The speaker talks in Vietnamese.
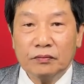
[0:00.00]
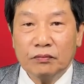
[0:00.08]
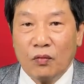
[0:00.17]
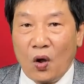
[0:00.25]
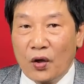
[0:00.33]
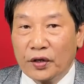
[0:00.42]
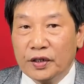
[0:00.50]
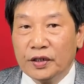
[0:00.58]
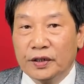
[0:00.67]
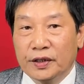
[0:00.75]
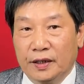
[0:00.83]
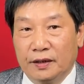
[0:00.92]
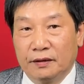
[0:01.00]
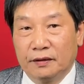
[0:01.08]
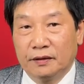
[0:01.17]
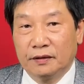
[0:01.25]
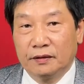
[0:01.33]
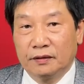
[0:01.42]
mọi người
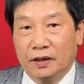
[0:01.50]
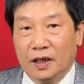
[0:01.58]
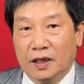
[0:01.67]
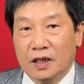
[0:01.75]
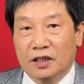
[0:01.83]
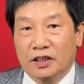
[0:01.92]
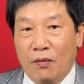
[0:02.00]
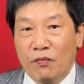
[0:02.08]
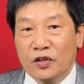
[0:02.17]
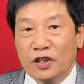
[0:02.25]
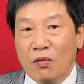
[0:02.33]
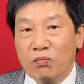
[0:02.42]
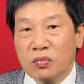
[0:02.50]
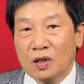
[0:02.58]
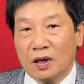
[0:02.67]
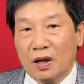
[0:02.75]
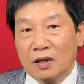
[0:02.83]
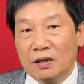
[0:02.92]
thì được sống trong
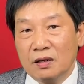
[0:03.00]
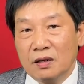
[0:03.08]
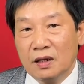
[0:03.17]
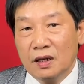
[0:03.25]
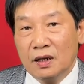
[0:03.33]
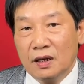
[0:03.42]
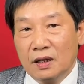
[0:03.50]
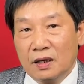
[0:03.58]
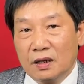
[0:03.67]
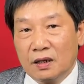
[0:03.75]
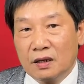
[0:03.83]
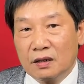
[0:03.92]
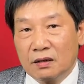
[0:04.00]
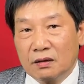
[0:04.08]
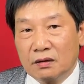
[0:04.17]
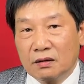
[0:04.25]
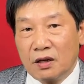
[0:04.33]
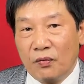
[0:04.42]
cái à,
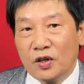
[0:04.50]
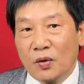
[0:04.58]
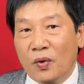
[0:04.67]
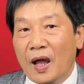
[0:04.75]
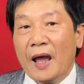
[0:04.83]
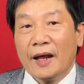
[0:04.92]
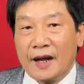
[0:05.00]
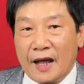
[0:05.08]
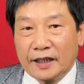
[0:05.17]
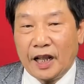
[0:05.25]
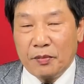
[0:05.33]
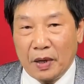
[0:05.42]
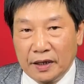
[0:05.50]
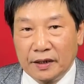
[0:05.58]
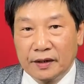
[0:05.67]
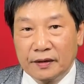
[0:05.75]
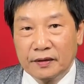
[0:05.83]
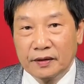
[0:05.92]
sống trong cái an lạc thái bình
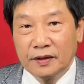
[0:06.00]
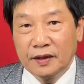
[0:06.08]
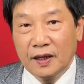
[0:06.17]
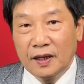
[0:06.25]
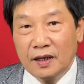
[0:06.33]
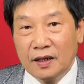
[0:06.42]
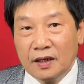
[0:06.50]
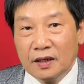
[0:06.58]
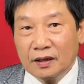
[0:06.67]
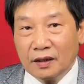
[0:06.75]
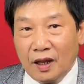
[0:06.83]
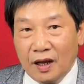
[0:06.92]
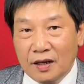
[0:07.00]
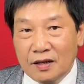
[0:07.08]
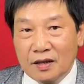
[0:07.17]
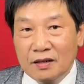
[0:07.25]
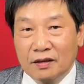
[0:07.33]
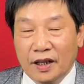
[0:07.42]
Thế
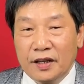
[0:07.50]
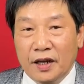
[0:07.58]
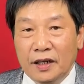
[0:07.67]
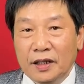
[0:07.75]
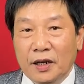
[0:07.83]
nhưng thế giới